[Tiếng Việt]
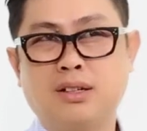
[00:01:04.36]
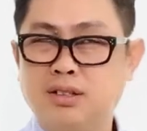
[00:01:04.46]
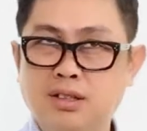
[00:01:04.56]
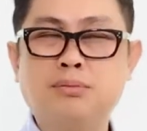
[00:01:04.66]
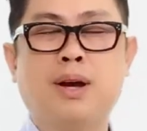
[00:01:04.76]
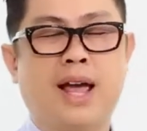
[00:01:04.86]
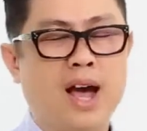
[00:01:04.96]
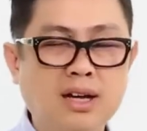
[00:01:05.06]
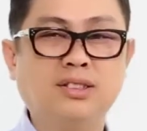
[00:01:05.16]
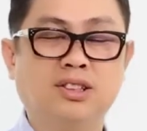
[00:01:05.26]
đất nước mà Hải
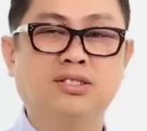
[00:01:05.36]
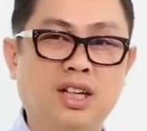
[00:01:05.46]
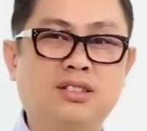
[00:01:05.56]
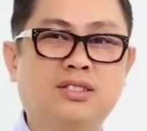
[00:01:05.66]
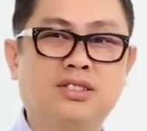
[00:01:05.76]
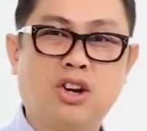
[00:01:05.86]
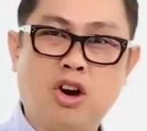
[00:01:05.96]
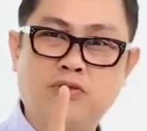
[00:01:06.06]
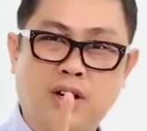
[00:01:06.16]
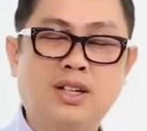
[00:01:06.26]
ấn tượng nhất
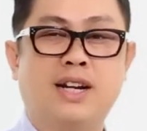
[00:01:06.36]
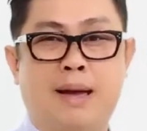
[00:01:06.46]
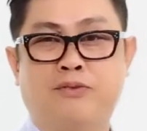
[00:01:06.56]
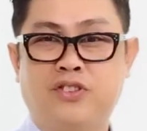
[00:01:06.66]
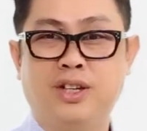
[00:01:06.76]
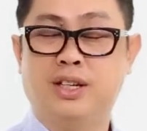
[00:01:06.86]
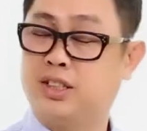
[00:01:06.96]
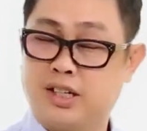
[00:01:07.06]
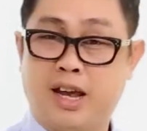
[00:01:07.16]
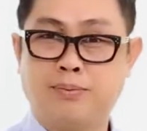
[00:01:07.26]
đó vẫn là Nam Phi và
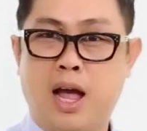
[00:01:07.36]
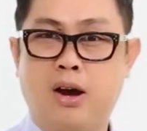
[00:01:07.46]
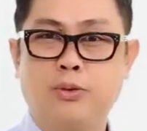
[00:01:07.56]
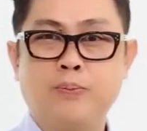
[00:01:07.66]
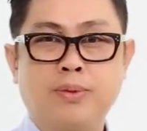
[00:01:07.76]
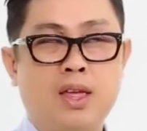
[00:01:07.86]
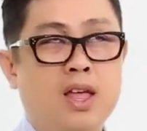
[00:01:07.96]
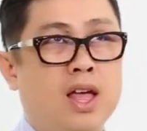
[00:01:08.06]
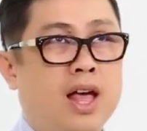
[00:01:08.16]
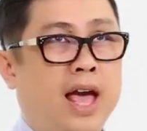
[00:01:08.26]
Cape Town
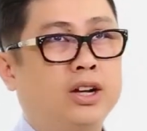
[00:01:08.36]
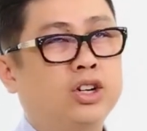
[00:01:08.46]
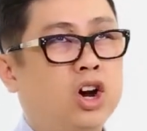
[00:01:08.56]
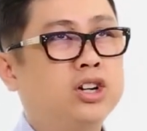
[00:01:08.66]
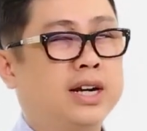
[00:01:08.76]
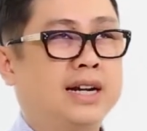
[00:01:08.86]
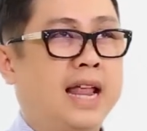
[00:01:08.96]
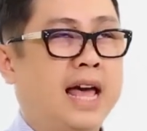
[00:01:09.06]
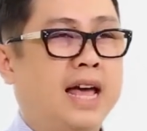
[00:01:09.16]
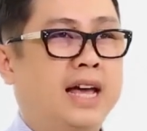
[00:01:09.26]
Hải có nói rằng
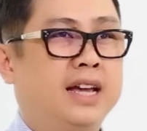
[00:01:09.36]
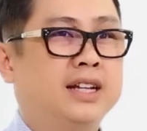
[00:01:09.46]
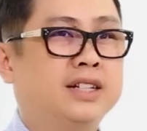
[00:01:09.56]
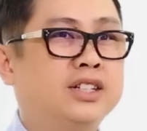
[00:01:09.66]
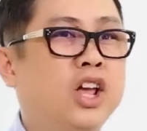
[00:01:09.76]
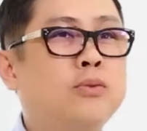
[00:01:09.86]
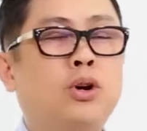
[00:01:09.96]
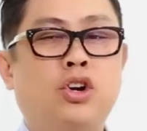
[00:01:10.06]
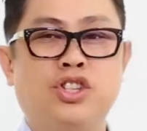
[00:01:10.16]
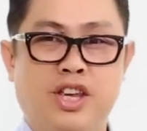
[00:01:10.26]
là nếu
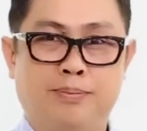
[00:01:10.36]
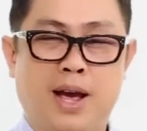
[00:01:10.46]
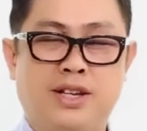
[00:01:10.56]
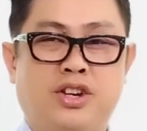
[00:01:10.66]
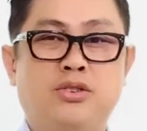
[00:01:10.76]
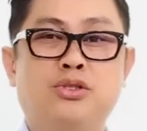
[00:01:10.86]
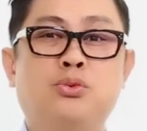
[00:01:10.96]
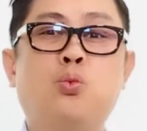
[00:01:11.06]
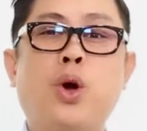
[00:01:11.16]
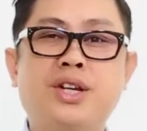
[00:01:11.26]
mà có dịp Hải sẽ được
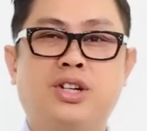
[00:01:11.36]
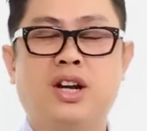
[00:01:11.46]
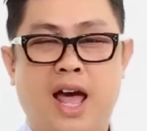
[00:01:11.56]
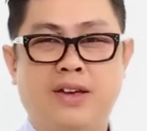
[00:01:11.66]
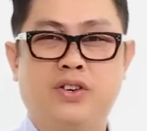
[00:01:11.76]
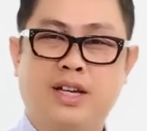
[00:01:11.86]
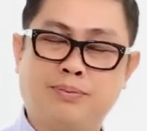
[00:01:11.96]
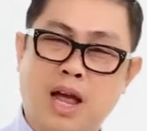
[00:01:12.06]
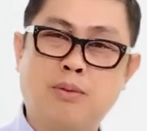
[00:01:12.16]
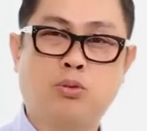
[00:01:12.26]
quay trở lại với
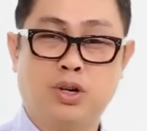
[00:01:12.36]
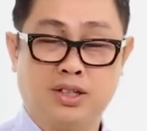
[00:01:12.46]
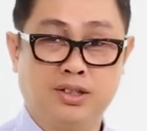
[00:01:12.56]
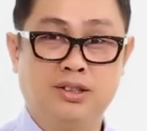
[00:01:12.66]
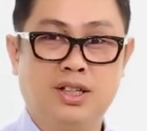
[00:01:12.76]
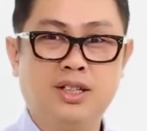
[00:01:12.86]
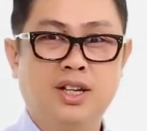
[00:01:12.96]
Cape Town một lần nữa